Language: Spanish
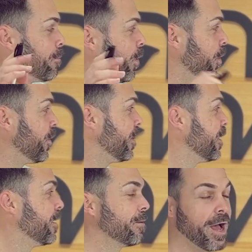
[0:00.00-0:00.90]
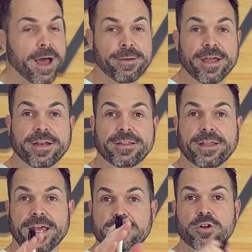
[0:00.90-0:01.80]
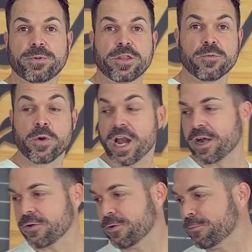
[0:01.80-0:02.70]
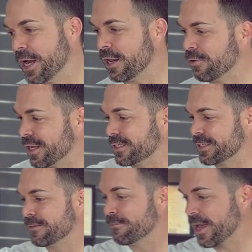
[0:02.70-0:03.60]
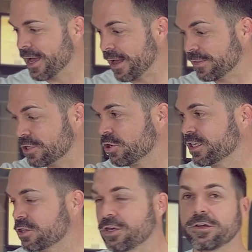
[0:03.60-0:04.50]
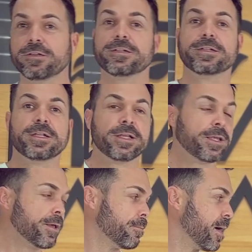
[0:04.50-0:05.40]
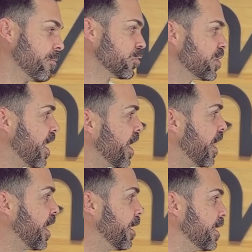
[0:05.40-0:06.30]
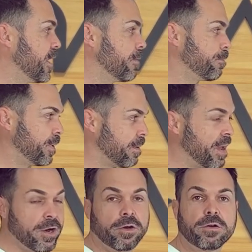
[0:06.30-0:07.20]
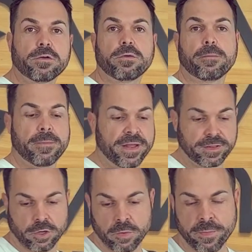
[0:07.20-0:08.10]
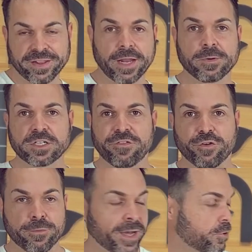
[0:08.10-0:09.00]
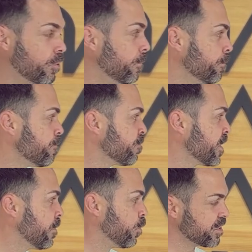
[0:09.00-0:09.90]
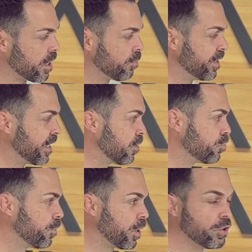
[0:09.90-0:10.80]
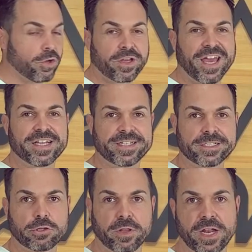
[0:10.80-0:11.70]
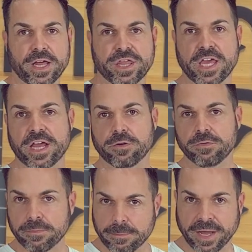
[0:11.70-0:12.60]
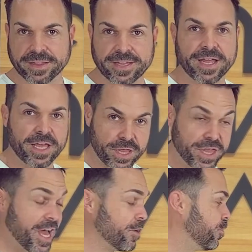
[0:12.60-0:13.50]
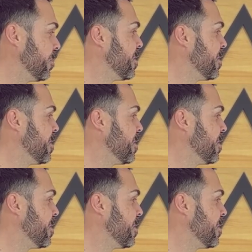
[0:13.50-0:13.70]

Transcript: por haber hecho el vídeo muy largo, ¿vale Luis? Venga, dicho esto, vamos a primero, como mantenemos el formato, pues a comentaros un poquito qué es esto de la cianobacteria, ciano.